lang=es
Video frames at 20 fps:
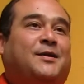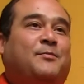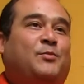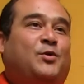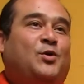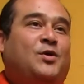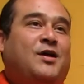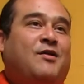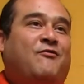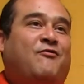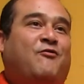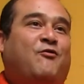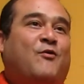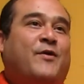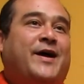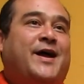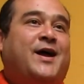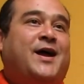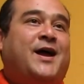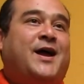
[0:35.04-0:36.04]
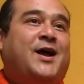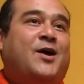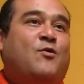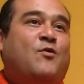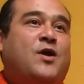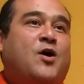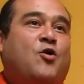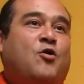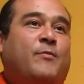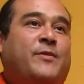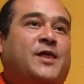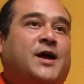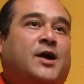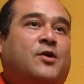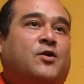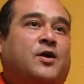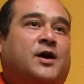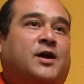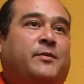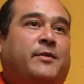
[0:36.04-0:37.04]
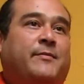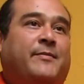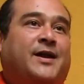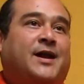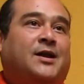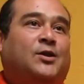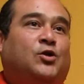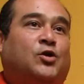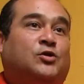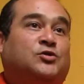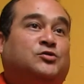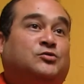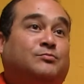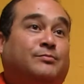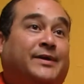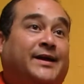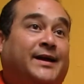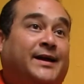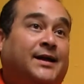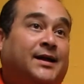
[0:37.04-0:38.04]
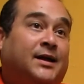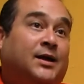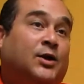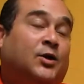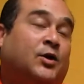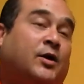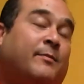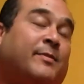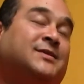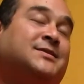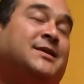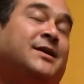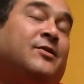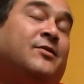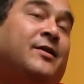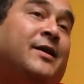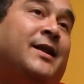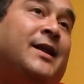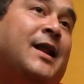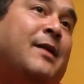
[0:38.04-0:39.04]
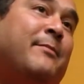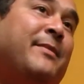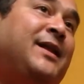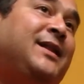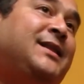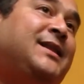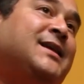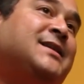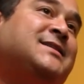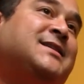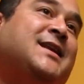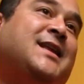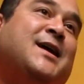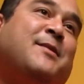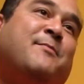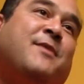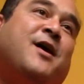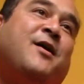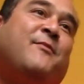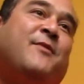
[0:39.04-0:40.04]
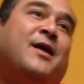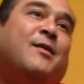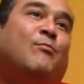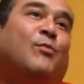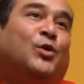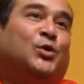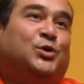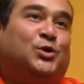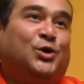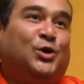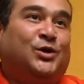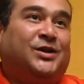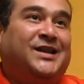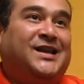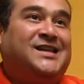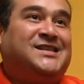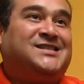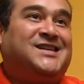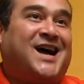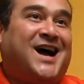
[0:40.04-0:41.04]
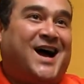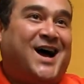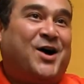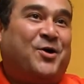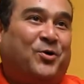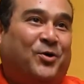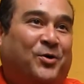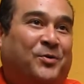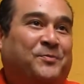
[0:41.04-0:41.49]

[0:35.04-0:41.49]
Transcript: viudas fue una comedia que yo escribí para el 2000. Lo que pasa es que originalmente se llamaba El Montón de Chago.